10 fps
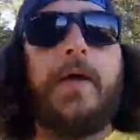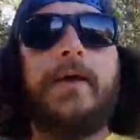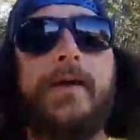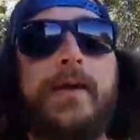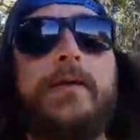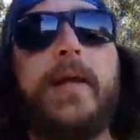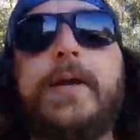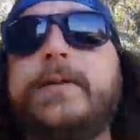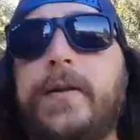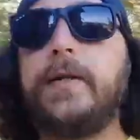E
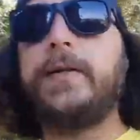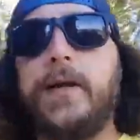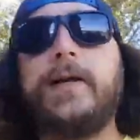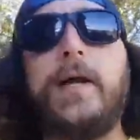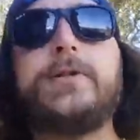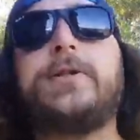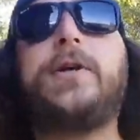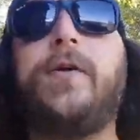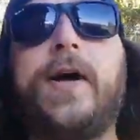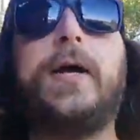dele, dele, dele, daí a gente já
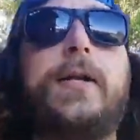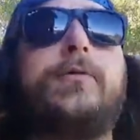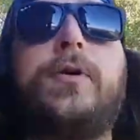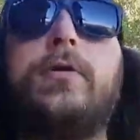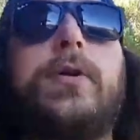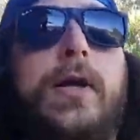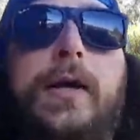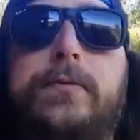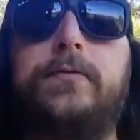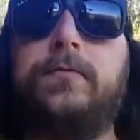vai cair dentro do rio, tá
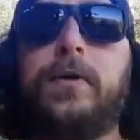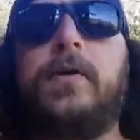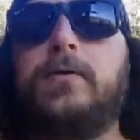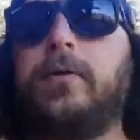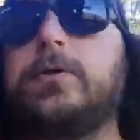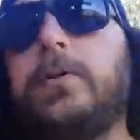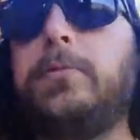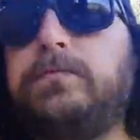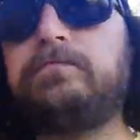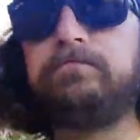ligado? Nós
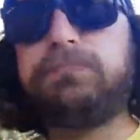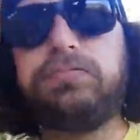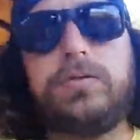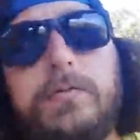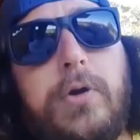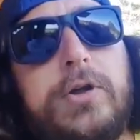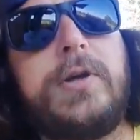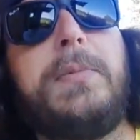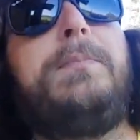vamos, nós vamos